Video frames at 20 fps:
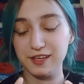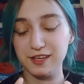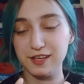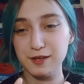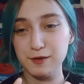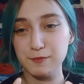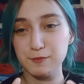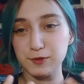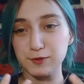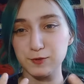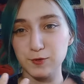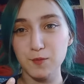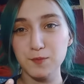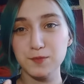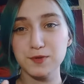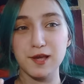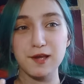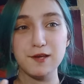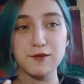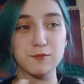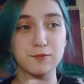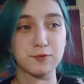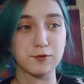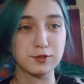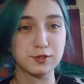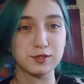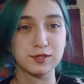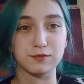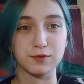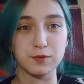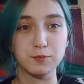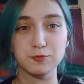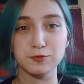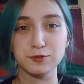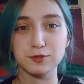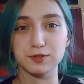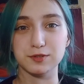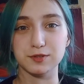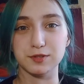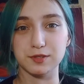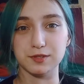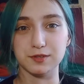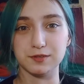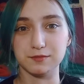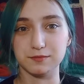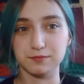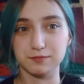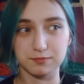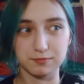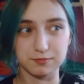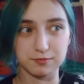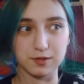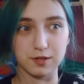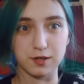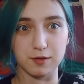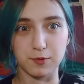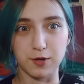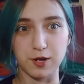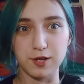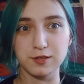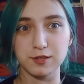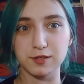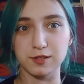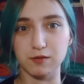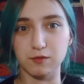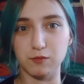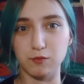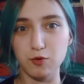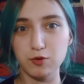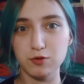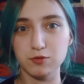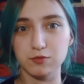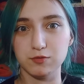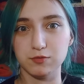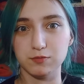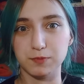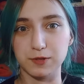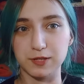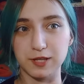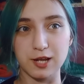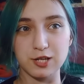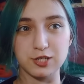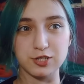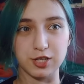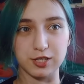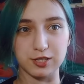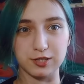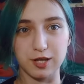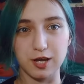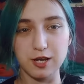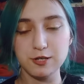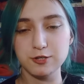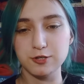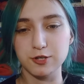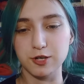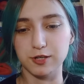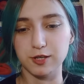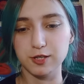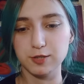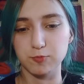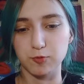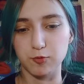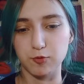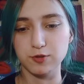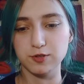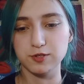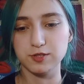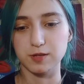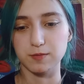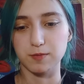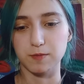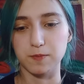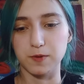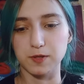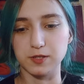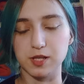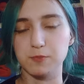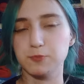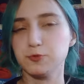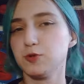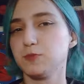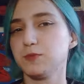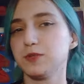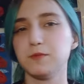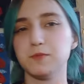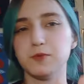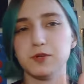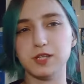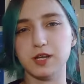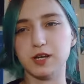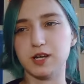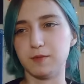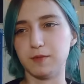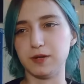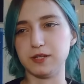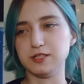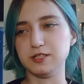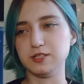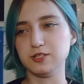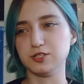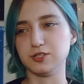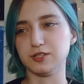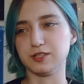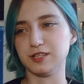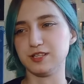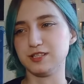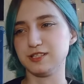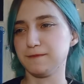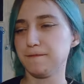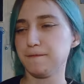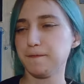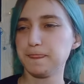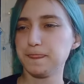и потом я ее просто выпустила обратно на волю, подальше от дачи, и она спокойно себе поползла. Причем это было так романтично, знаете,